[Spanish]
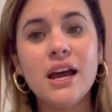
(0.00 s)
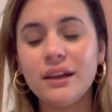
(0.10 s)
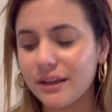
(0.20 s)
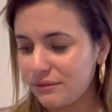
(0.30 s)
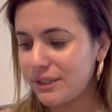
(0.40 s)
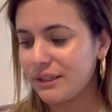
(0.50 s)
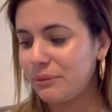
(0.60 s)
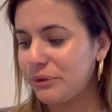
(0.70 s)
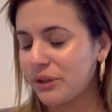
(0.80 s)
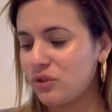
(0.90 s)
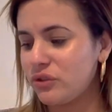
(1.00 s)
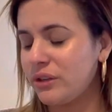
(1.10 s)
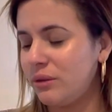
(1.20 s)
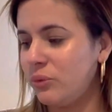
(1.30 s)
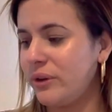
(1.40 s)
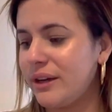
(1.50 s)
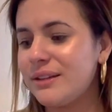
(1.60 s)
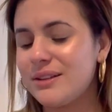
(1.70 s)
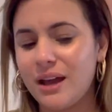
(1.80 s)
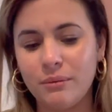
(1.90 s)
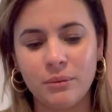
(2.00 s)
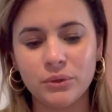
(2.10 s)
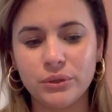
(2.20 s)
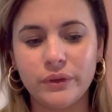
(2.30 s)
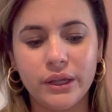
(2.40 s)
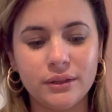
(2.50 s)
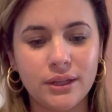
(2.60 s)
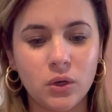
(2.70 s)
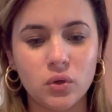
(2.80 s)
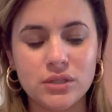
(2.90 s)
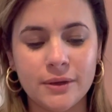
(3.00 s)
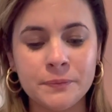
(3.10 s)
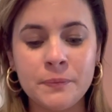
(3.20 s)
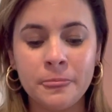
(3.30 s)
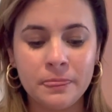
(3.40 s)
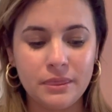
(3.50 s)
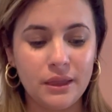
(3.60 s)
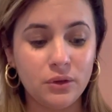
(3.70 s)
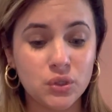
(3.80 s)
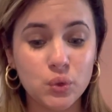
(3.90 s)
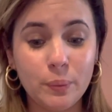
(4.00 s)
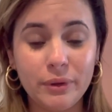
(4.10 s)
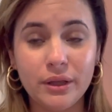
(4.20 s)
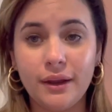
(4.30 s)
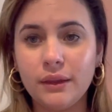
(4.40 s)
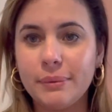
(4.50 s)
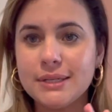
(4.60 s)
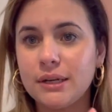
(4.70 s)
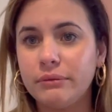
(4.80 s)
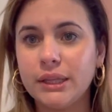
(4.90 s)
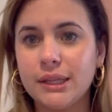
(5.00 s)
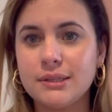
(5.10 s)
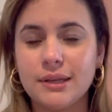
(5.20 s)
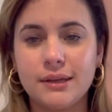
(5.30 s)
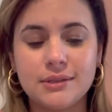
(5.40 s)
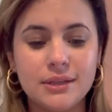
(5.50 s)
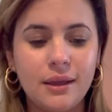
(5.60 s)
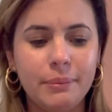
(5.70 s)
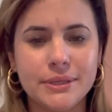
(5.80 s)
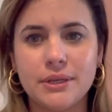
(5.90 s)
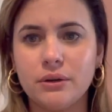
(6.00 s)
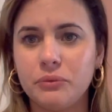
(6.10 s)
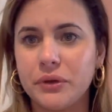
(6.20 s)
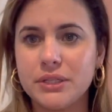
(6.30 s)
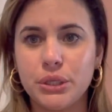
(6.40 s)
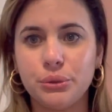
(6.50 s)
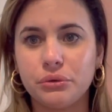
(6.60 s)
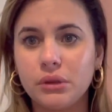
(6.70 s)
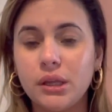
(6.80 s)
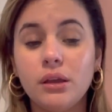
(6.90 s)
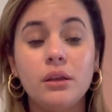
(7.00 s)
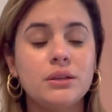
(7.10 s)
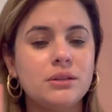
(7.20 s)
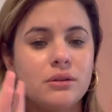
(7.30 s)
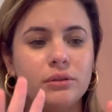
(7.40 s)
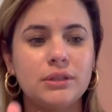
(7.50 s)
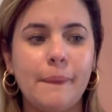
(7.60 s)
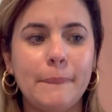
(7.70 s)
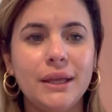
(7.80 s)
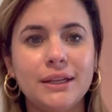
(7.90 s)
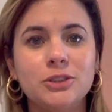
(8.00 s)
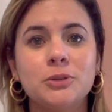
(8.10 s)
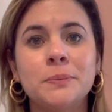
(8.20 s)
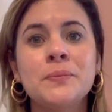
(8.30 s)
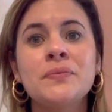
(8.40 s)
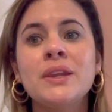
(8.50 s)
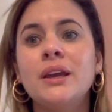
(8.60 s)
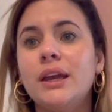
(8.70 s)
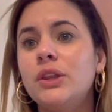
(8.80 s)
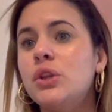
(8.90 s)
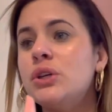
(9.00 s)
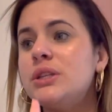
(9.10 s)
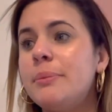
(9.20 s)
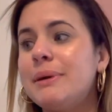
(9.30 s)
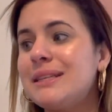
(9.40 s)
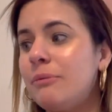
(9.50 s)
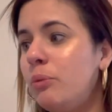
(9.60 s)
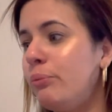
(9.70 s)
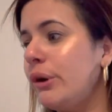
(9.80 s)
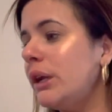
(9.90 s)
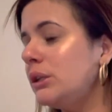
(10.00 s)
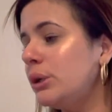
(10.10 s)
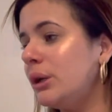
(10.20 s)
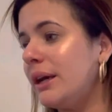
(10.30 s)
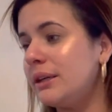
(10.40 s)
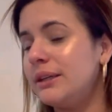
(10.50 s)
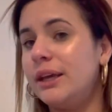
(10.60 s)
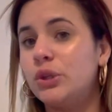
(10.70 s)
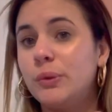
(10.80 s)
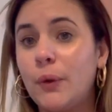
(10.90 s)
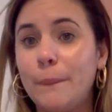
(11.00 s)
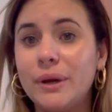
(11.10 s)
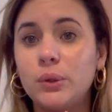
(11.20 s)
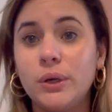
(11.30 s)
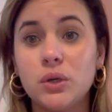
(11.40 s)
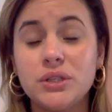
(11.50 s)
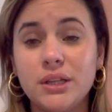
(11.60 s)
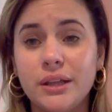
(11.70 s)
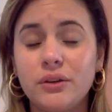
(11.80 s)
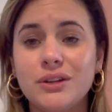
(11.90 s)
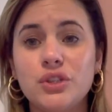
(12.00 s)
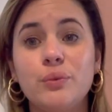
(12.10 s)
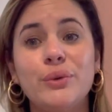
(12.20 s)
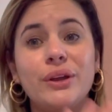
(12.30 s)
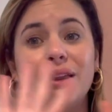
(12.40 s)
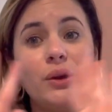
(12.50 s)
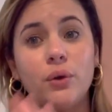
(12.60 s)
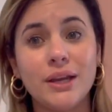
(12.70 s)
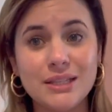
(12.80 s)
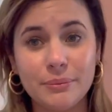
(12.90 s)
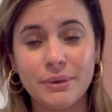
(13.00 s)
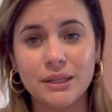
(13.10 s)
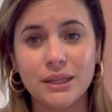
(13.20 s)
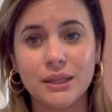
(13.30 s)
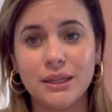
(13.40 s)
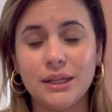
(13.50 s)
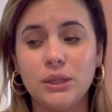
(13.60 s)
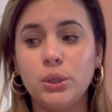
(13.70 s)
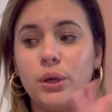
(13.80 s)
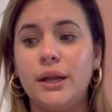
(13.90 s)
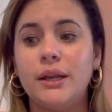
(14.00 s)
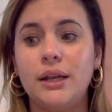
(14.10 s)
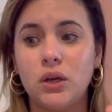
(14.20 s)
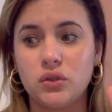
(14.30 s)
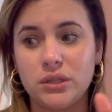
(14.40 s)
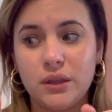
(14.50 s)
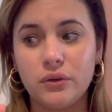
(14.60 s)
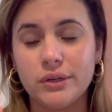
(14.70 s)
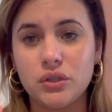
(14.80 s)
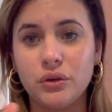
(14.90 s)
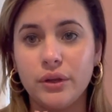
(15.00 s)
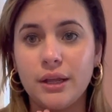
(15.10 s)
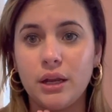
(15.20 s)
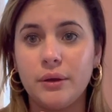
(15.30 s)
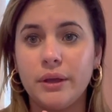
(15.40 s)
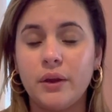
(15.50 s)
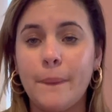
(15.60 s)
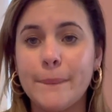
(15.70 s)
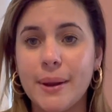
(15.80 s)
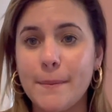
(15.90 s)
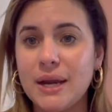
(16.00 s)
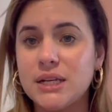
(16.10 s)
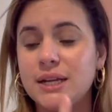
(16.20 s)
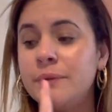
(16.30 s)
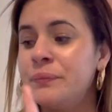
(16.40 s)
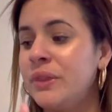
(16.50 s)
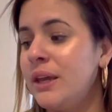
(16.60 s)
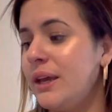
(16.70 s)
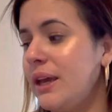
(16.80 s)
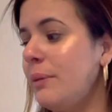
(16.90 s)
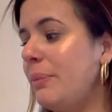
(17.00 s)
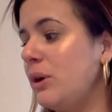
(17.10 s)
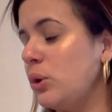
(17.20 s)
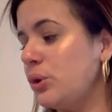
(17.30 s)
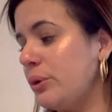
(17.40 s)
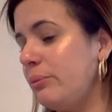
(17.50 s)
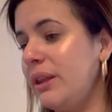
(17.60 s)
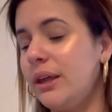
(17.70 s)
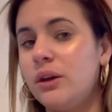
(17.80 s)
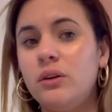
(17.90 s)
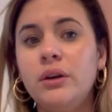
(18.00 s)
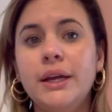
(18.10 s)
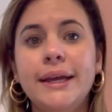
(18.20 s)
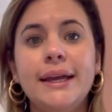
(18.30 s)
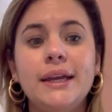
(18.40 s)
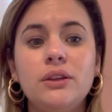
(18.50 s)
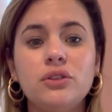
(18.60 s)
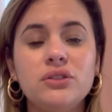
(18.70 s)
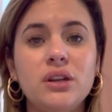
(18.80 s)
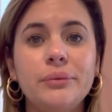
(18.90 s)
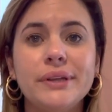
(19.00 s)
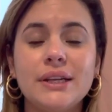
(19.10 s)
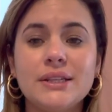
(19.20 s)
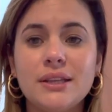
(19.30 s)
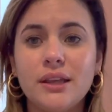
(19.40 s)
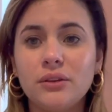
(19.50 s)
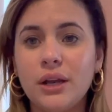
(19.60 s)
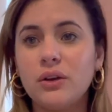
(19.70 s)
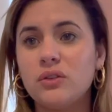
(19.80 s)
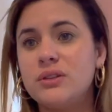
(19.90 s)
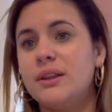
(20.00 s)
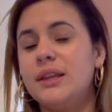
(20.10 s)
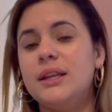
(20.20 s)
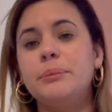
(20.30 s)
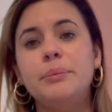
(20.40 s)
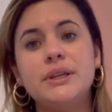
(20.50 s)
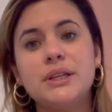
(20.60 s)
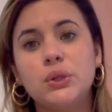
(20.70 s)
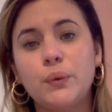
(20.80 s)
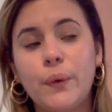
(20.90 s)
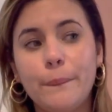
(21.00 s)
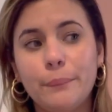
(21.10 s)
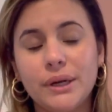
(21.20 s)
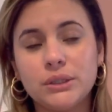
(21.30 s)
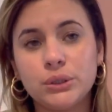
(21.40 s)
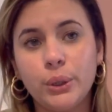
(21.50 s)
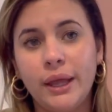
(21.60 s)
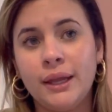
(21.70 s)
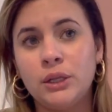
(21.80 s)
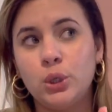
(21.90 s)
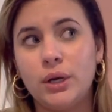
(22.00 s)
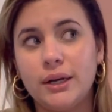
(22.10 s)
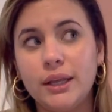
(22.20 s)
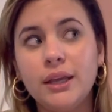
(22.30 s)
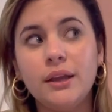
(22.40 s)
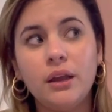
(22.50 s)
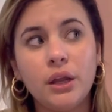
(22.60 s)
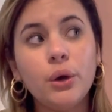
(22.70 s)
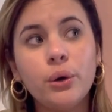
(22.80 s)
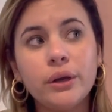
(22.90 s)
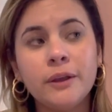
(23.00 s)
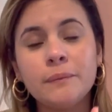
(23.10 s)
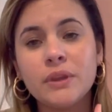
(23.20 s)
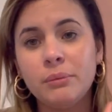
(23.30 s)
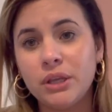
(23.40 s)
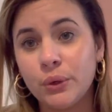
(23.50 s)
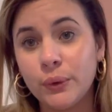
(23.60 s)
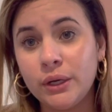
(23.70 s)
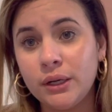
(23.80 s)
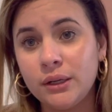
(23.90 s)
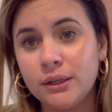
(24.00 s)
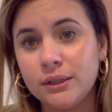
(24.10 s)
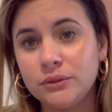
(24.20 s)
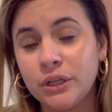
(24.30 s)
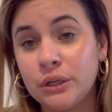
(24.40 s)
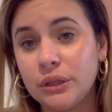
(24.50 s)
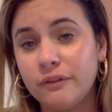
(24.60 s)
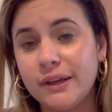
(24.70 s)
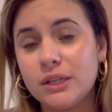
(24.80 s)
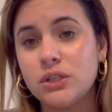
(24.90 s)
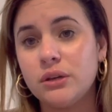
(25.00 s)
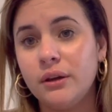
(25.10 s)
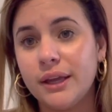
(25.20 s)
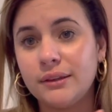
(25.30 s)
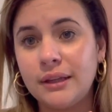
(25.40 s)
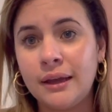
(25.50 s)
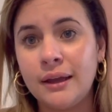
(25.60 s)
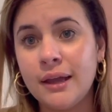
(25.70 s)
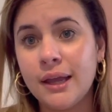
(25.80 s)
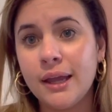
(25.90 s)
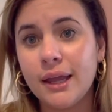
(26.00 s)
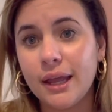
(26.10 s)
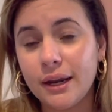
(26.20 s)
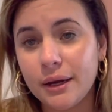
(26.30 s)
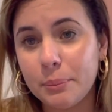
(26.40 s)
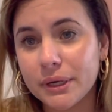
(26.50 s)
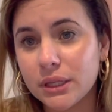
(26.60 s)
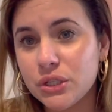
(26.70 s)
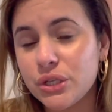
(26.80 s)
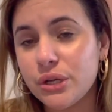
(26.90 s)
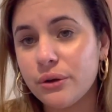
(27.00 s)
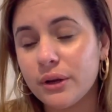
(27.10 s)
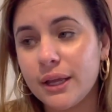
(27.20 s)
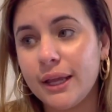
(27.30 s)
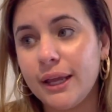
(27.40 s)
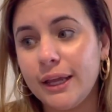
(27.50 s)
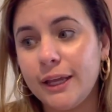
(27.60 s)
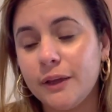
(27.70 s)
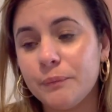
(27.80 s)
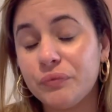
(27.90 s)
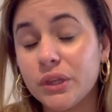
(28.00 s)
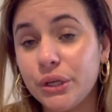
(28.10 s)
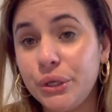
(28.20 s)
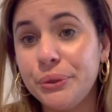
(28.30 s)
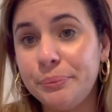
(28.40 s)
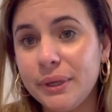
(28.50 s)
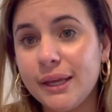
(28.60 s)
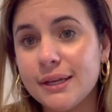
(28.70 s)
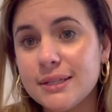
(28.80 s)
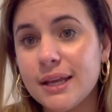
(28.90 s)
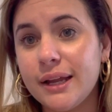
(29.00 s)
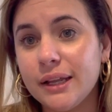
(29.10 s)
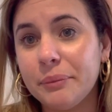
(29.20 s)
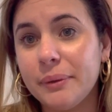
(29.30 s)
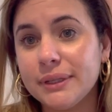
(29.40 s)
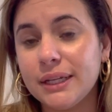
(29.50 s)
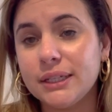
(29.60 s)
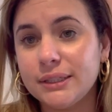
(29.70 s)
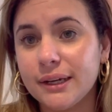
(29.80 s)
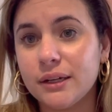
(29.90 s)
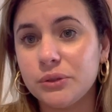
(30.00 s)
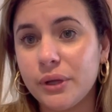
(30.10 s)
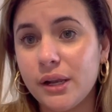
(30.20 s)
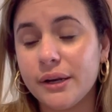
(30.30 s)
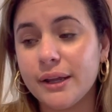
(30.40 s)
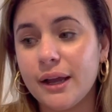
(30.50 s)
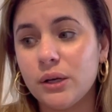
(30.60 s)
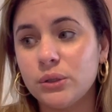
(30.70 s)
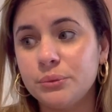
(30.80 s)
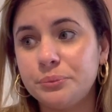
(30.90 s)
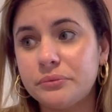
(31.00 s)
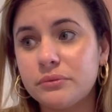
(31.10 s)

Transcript: regalo un sartén porque nosotros las mujeres amamos todas estas cosas. Ya digo, es súper grande para hacer bisteces así, para hacer como que si tortillo y esas cosas. Me encantó. Entonces pasamos por el dólar y estuve comprando unas cositas de decoración, pero ya le digo, esa parte del dólar y las cositas de decoración que le compré en marcha es para el otro video. Entonces les voy a estar enseñando las cosas de limpieza que estuve comprando en el dólar. Y que hoy me llegó una notificación que está en repartición eh, UPS, que es el que me va a estar entregando el regalo